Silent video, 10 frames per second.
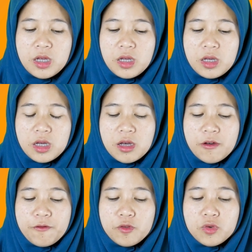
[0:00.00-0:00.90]

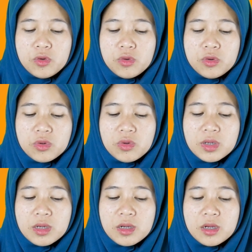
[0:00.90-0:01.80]

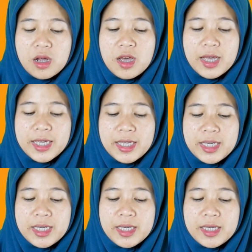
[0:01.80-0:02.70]
Ghafurur
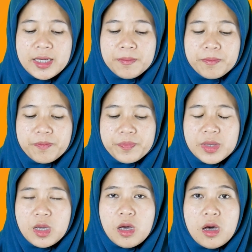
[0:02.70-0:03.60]
rahim.
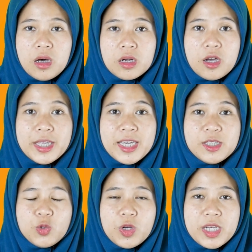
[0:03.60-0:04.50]

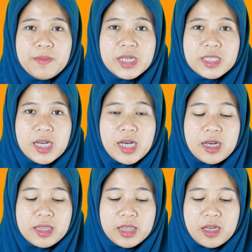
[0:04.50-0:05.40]
Ra-nya juga
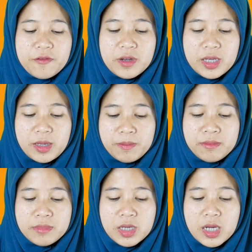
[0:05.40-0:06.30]
dibaca tafkhim
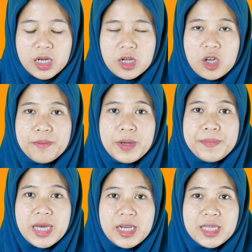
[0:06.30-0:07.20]
karena ra
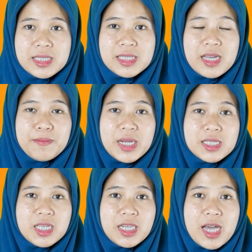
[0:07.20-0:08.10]
berbaris dan
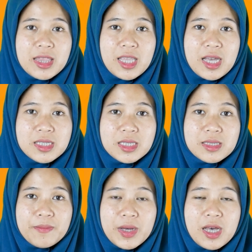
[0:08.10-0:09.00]
barisnya di
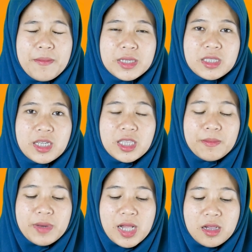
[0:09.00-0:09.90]
atas, maka bacanya
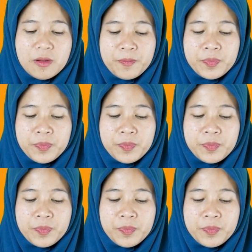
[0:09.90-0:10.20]
tebal